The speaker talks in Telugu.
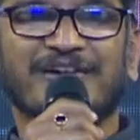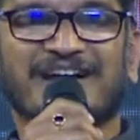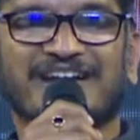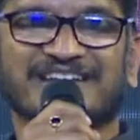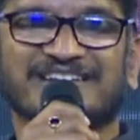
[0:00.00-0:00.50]

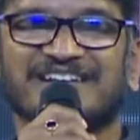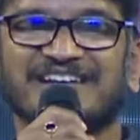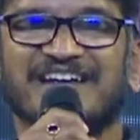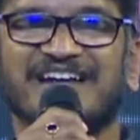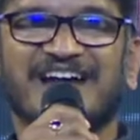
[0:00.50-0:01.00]
వారిని అందరినీ
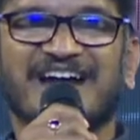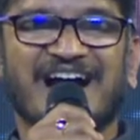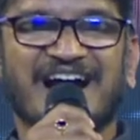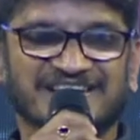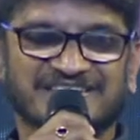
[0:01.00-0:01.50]

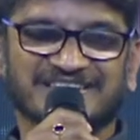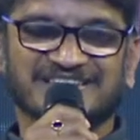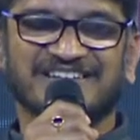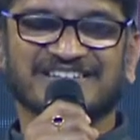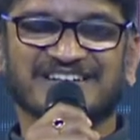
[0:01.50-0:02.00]

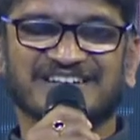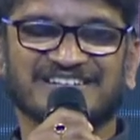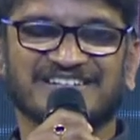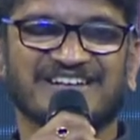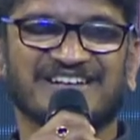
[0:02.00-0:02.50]
ఆసక్తిగా
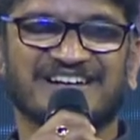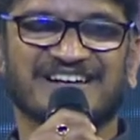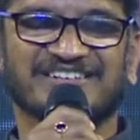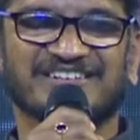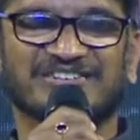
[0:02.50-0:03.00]
తిలకిస్తారని
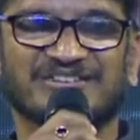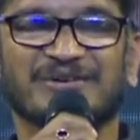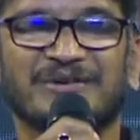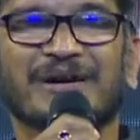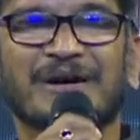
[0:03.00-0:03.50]
ఆశిస్తూ
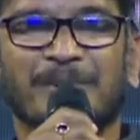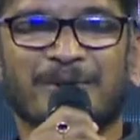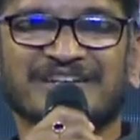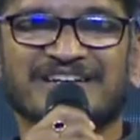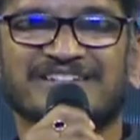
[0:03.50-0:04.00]

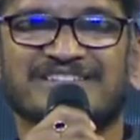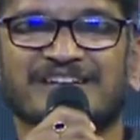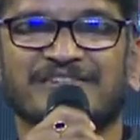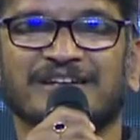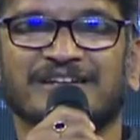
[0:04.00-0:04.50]
పొన్యన్
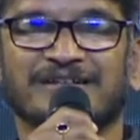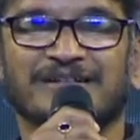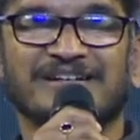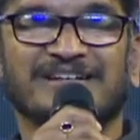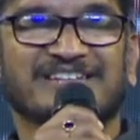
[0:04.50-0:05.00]
సెల్వన్
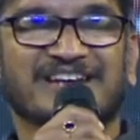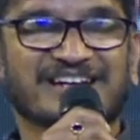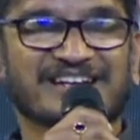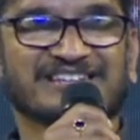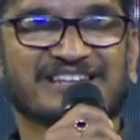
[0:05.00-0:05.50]

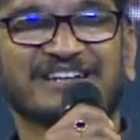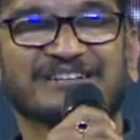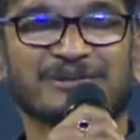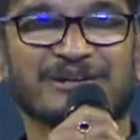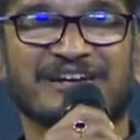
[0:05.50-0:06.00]

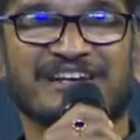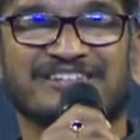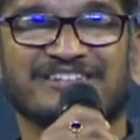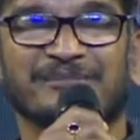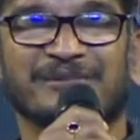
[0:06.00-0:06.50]
చారిత్రాత్మకమైన
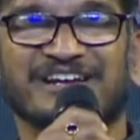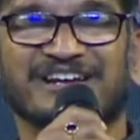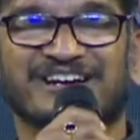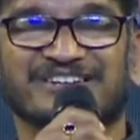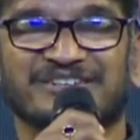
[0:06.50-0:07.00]
సినిమాయే
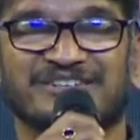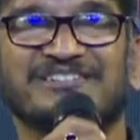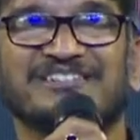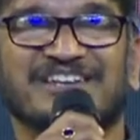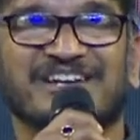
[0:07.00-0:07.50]
కాదు
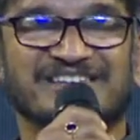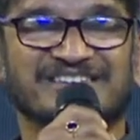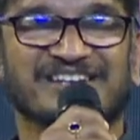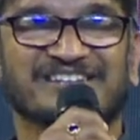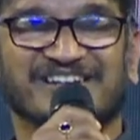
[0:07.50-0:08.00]
చరిత్ర
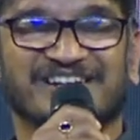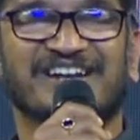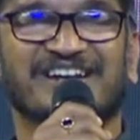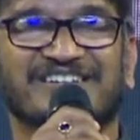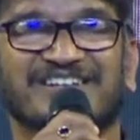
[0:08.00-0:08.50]

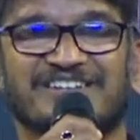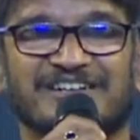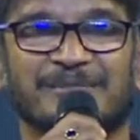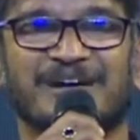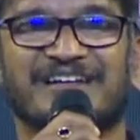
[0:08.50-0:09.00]
తిరగరాసే
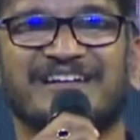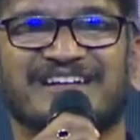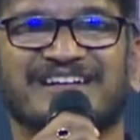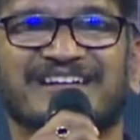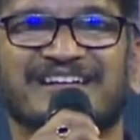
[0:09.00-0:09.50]
సినిమా అని
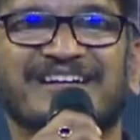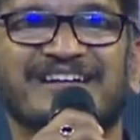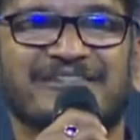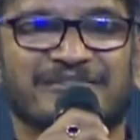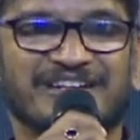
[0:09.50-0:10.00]

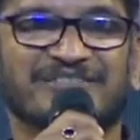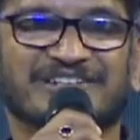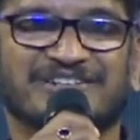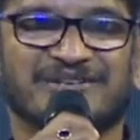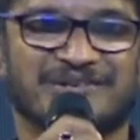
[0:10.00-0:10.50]
విన్నవిస్తూ